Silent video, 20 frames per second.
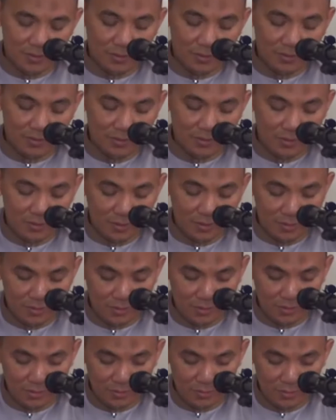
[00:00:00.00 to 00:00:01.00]
Akhwati ya
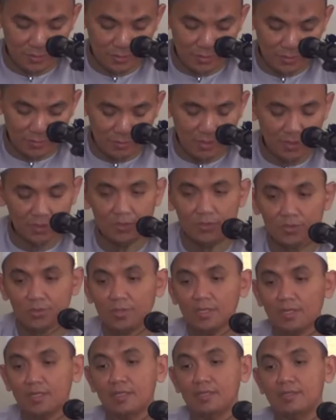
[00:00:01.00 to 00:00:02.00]
azani wa yakum. Hadis
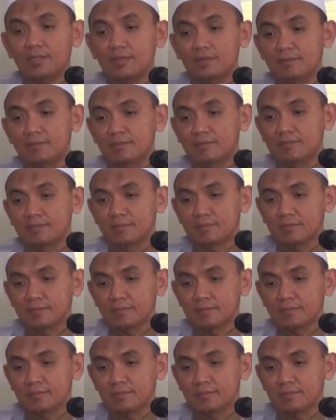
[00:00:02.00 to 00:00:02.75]
soal adi.